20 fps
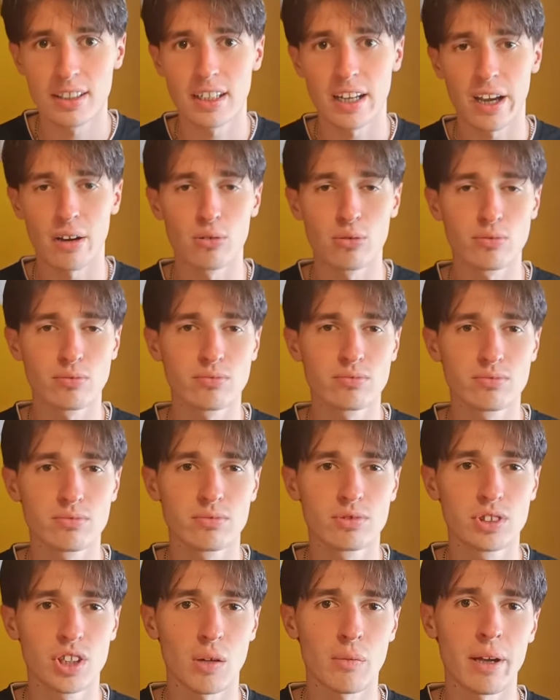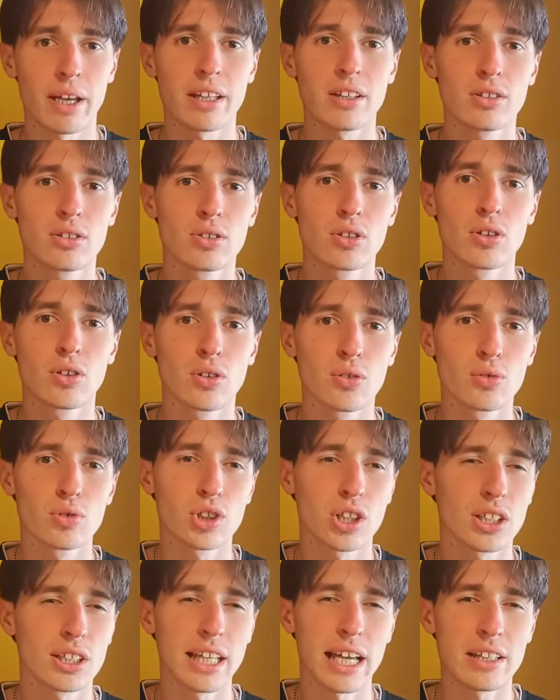È un cemento, un
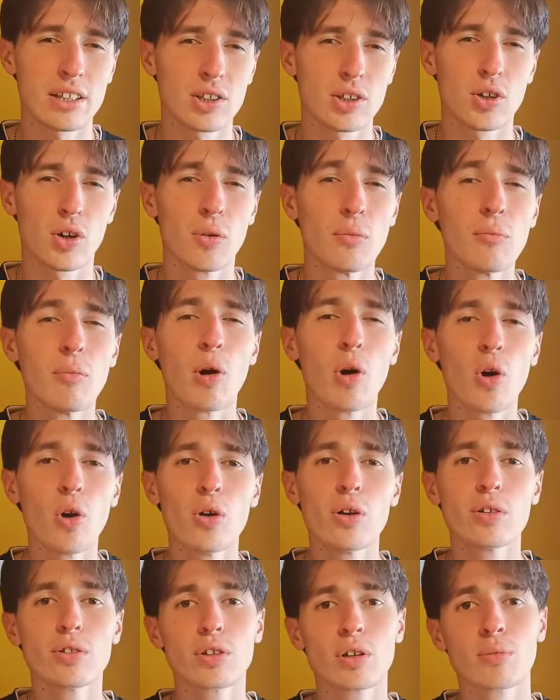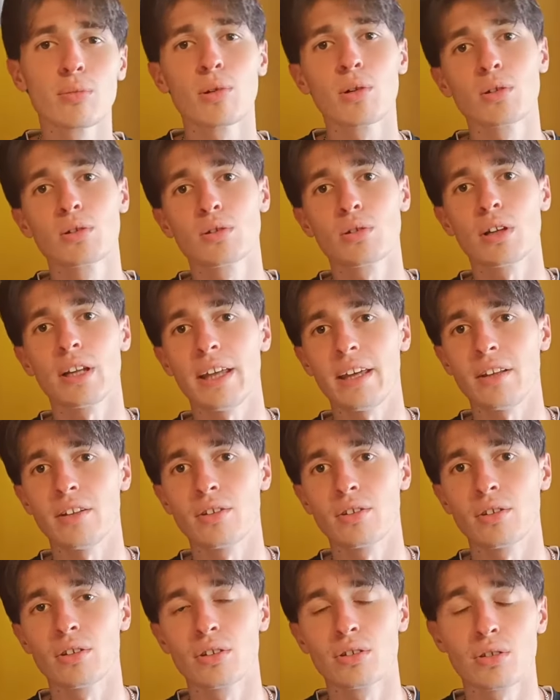sintetico molto molto lento,